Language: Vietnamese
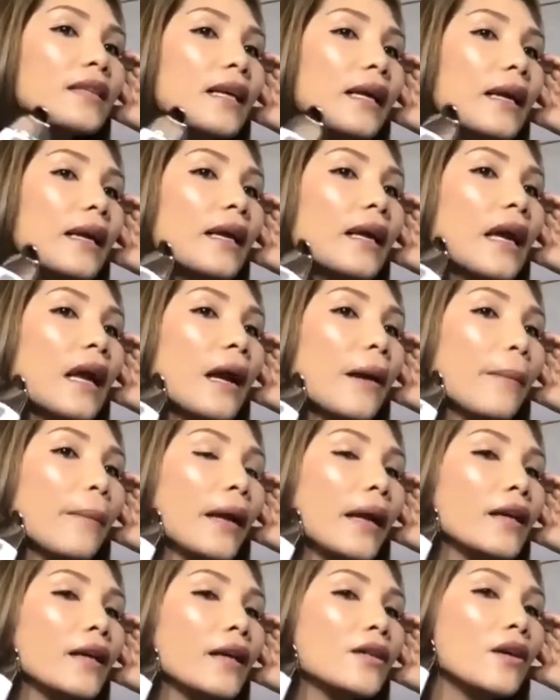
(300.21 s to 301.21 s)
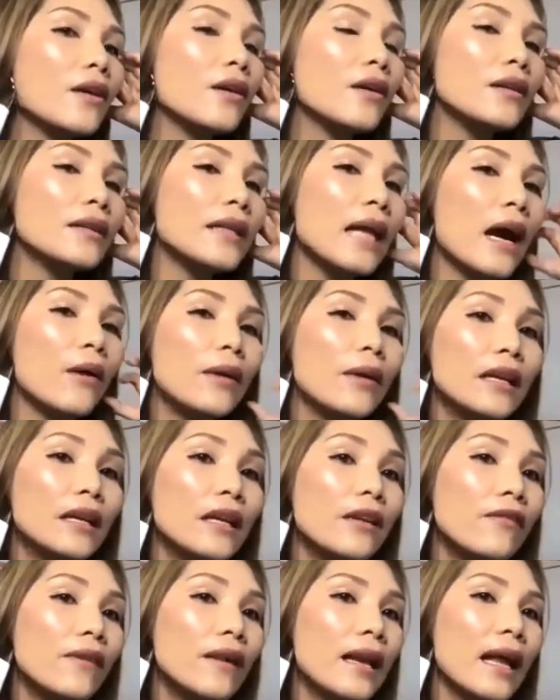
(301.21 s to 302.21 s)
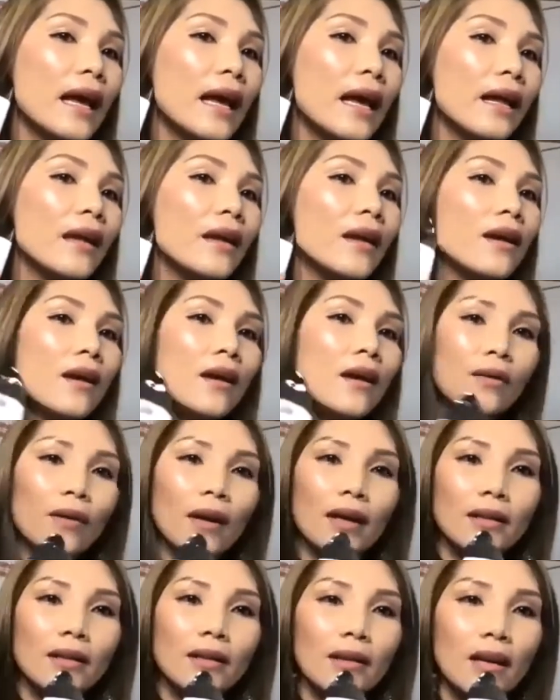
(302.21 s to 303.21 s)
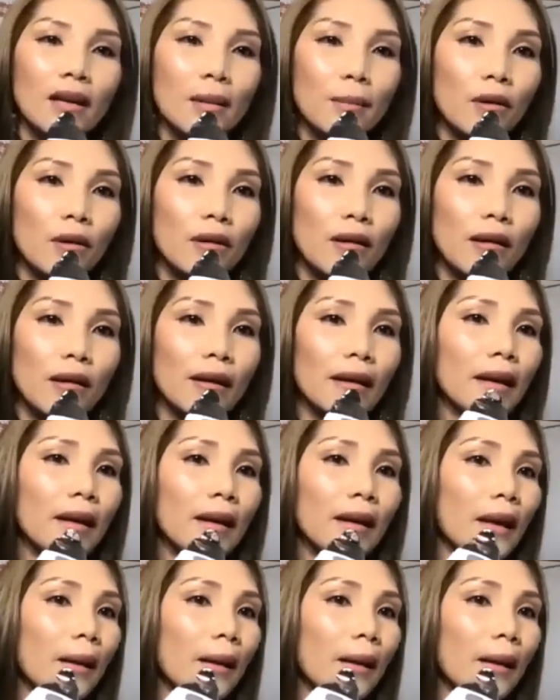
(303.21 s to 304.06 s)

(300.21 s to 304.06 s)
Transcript: sạch cái hàm này cho nó tạo lên cái vi line rồi anh chị đi một đường ngay